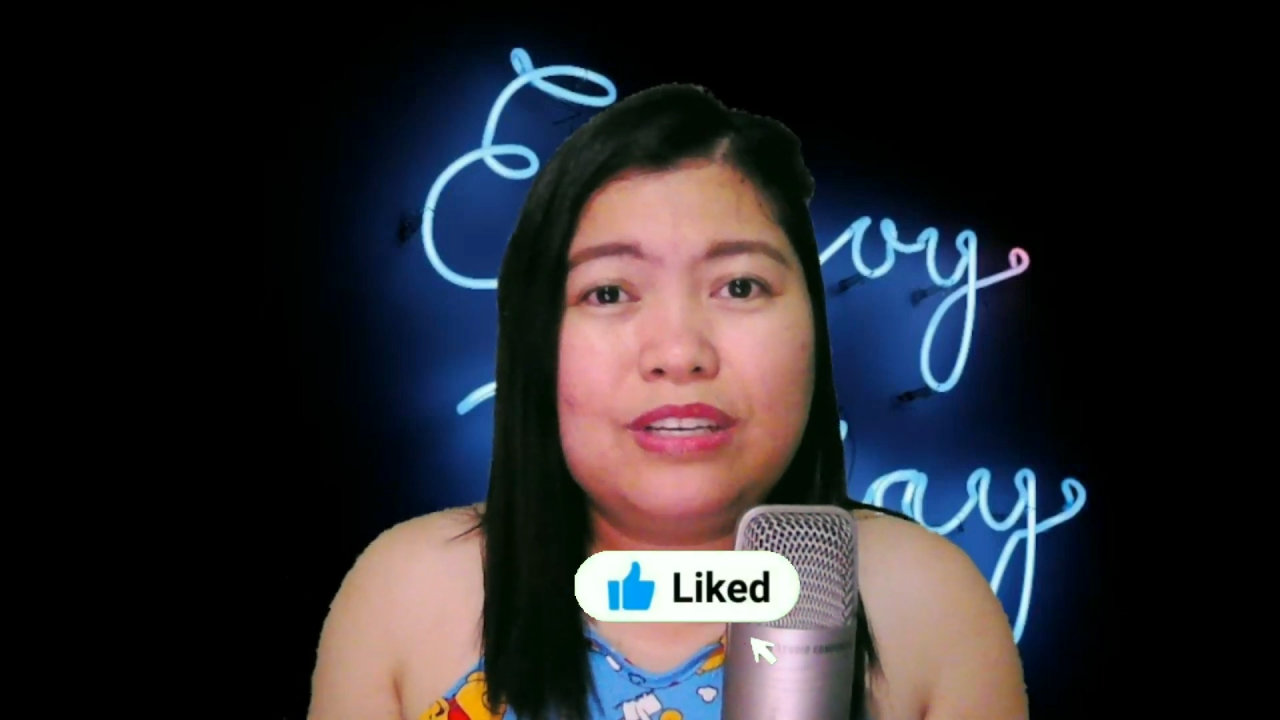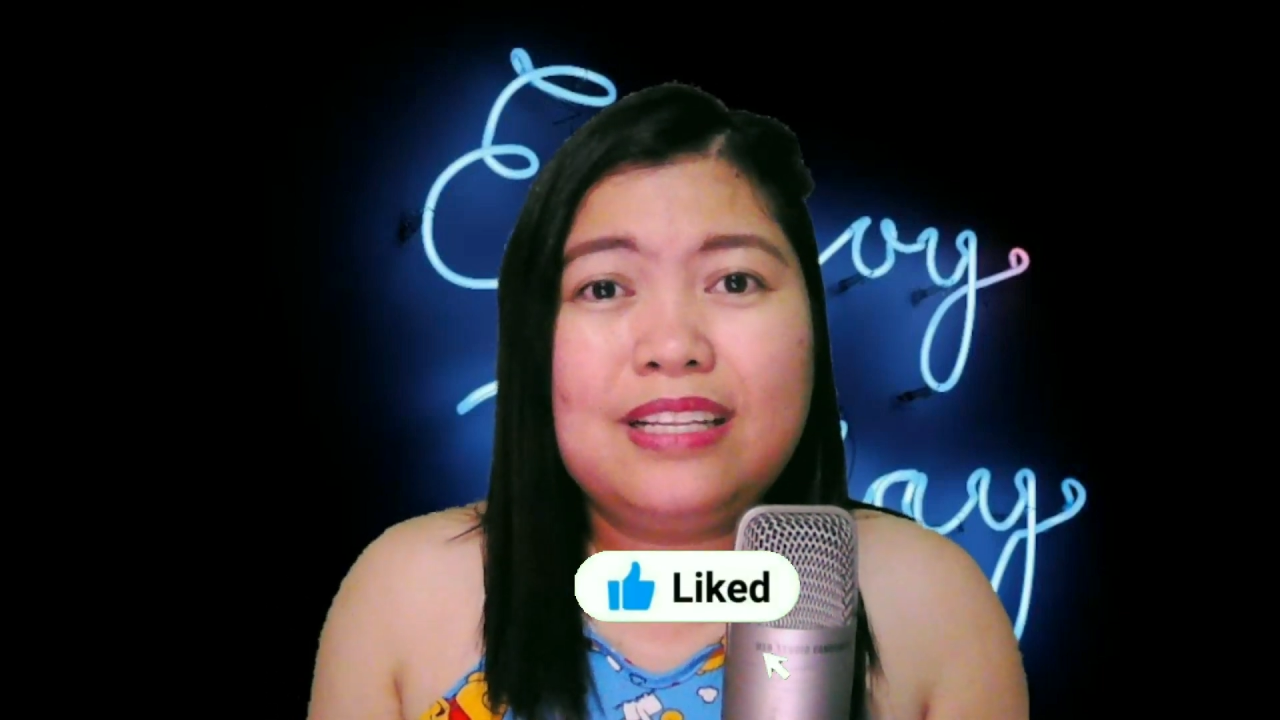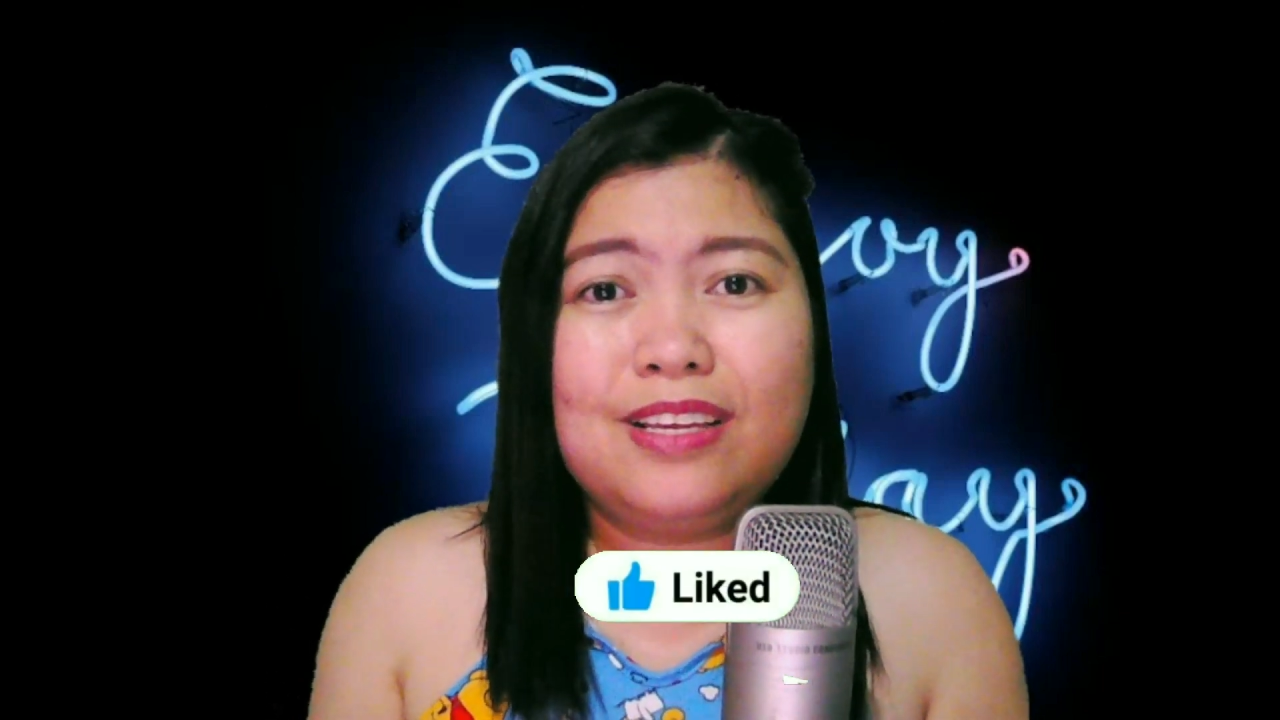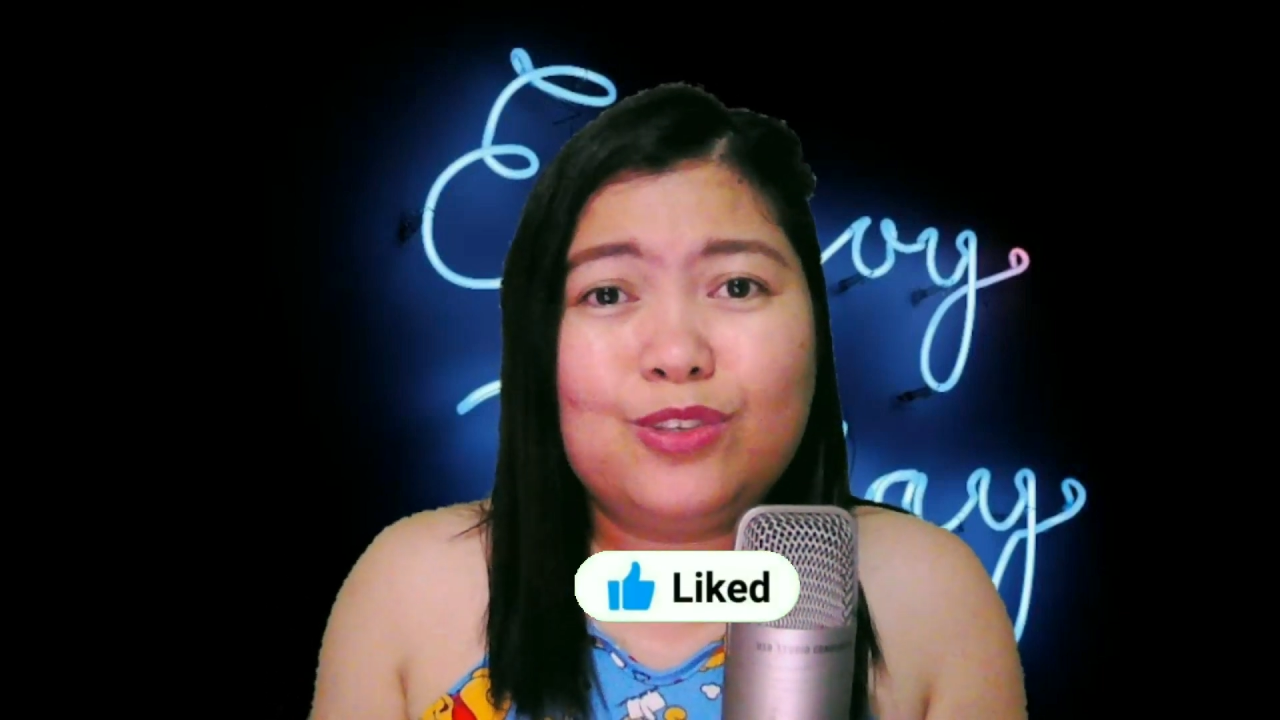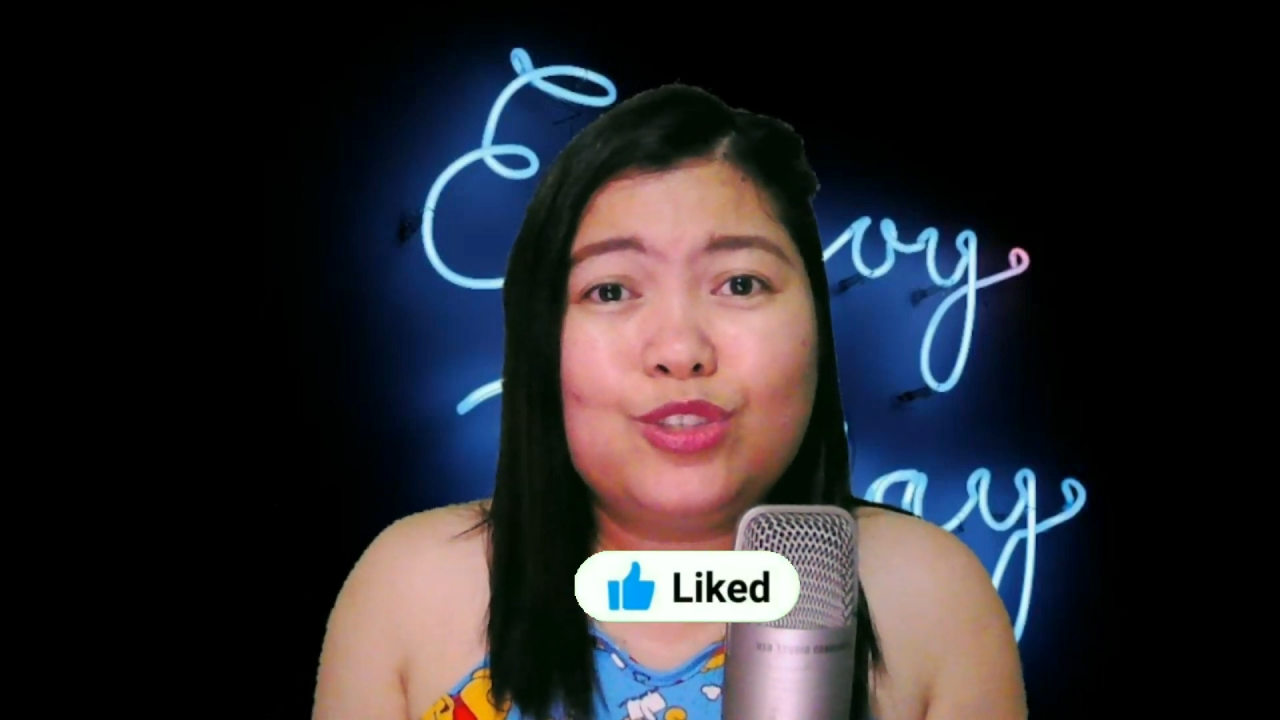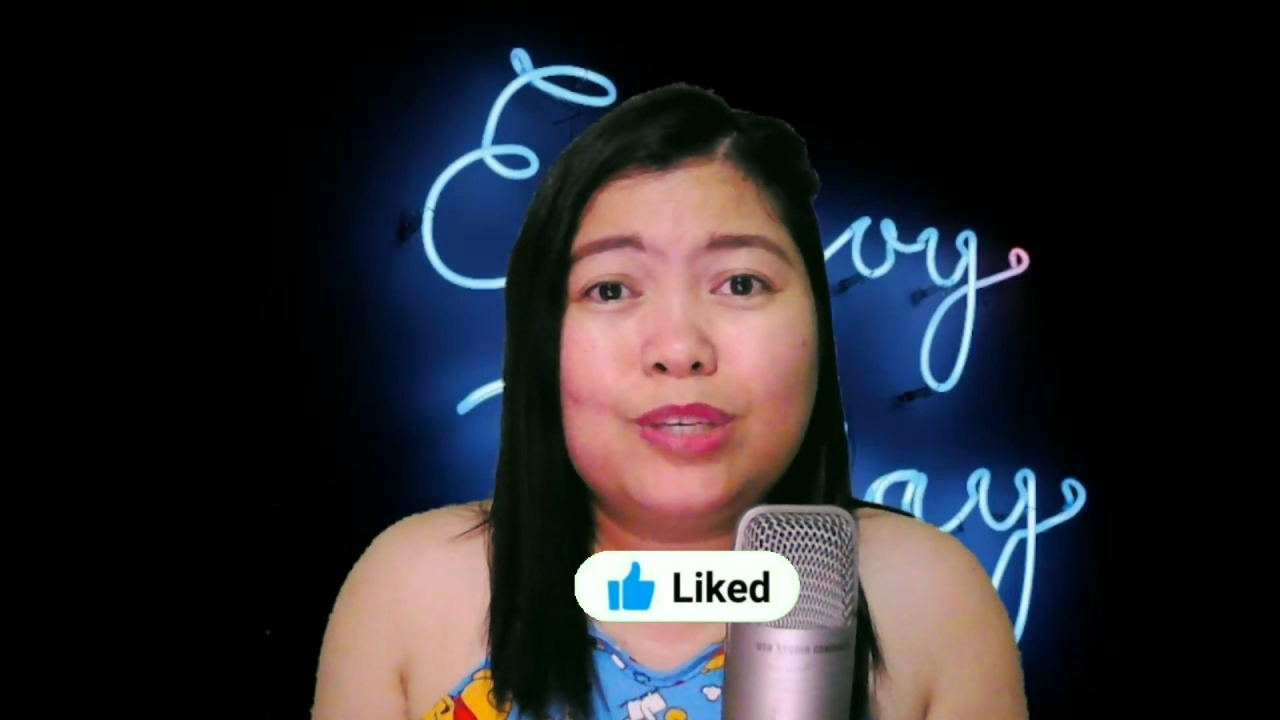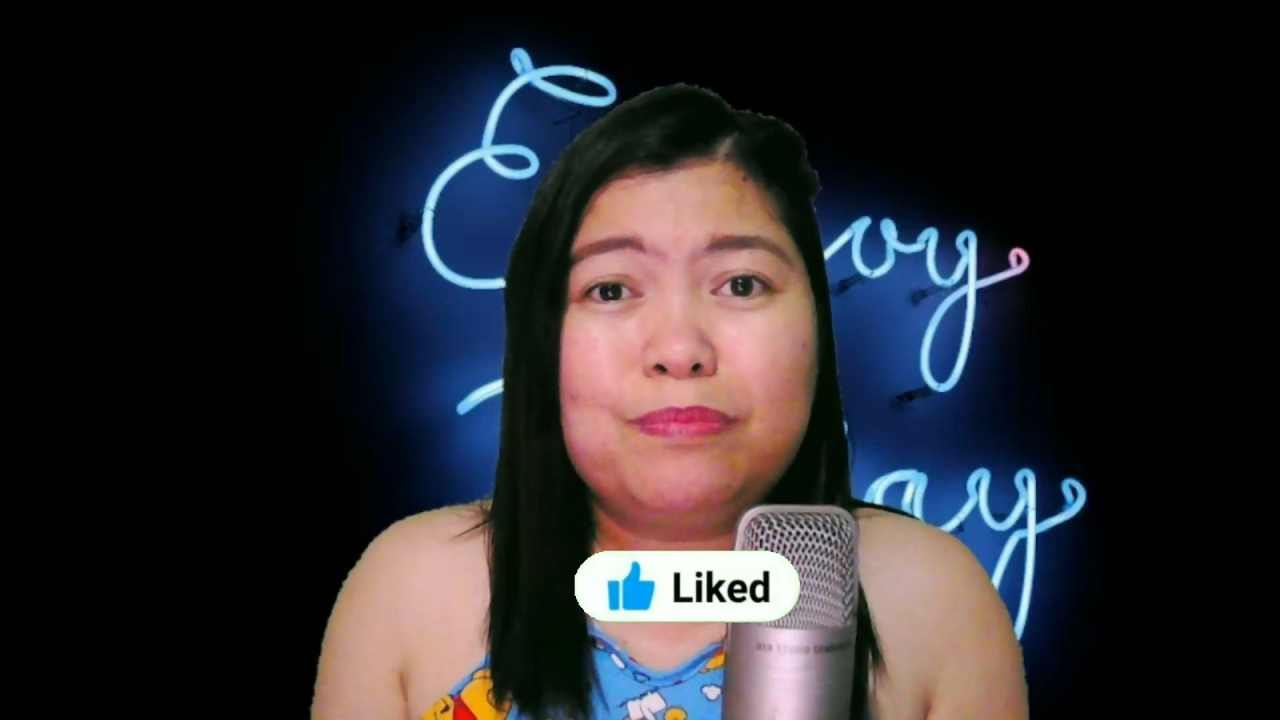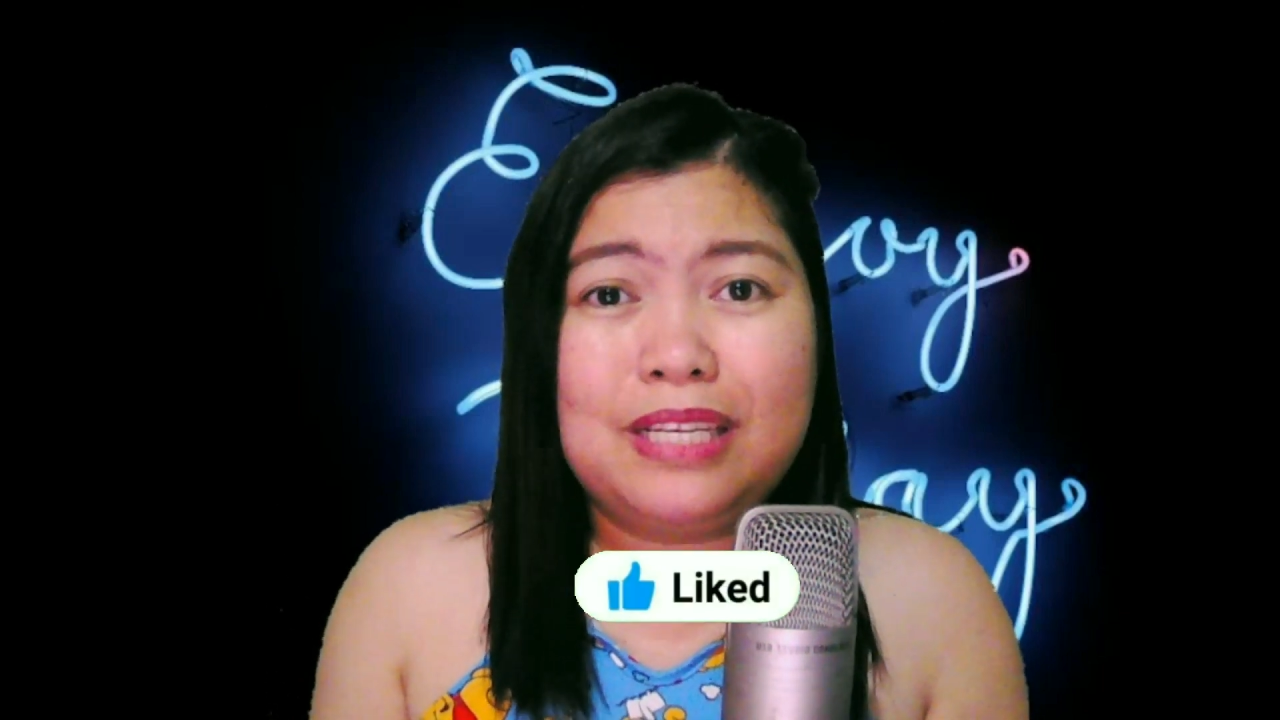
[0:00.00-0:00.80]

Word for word: relationship